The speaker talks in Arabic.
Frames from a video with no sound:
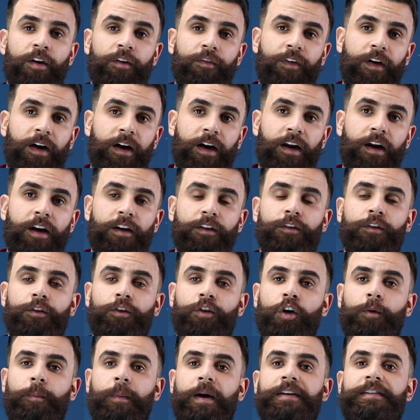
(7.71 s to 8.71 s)
فقررت
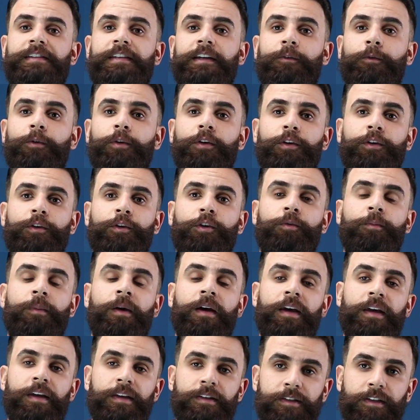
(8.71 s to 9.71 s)
اليوم اسوي لكم
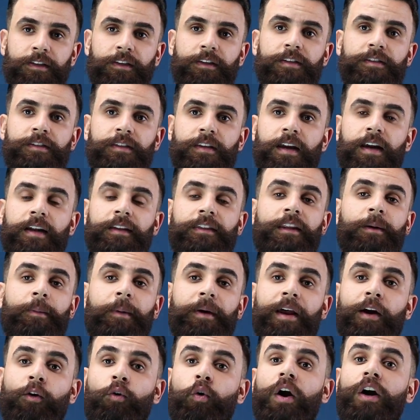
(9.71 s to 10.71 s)
ست ستايلات
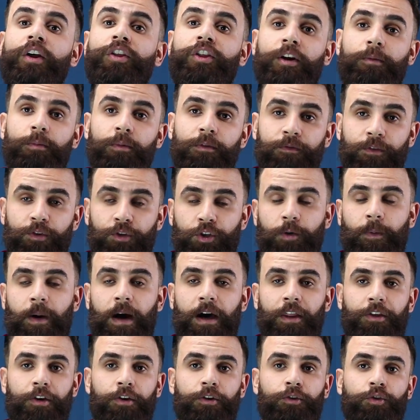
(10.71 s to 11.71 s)
طبعا اكو اكثر من فيديو
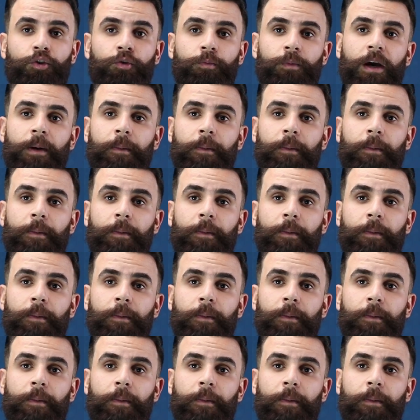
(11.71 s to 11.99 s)
محضر لكم